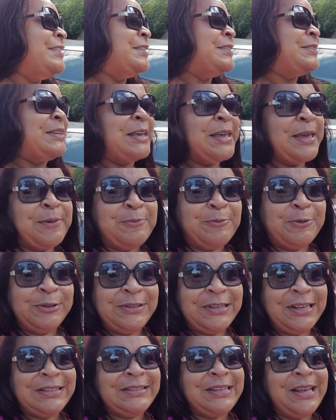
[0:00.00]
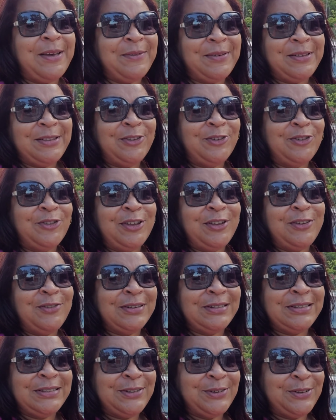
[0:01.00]
yo sé que muchas saben dónde yo
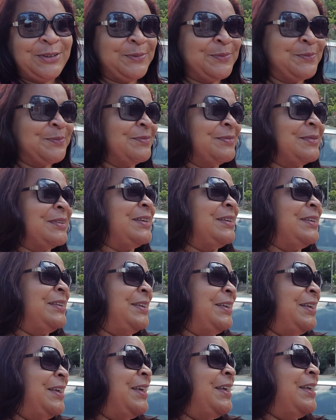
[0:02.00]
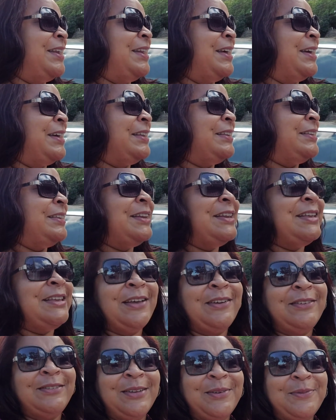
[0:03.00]
estoy. Las que tienen
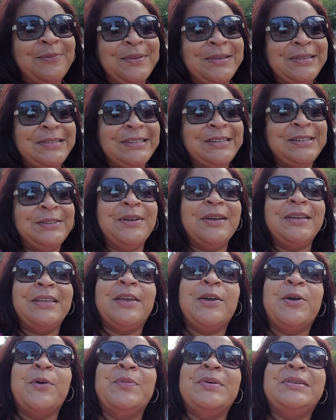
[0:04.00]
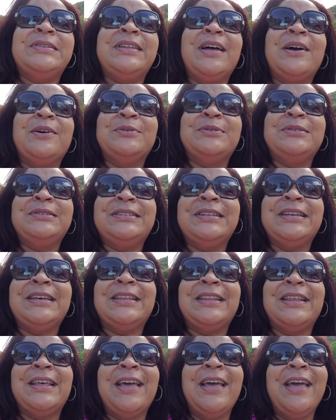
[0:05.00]
ya un tiempecito aquí. ¿Cómo están
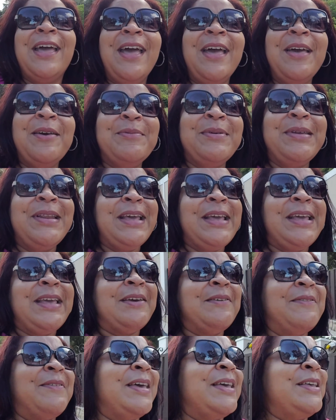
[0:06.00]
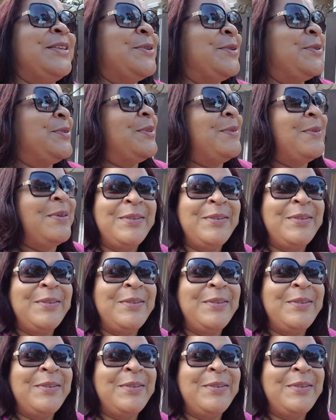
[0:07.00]
ustedes? Miren qué bello se ve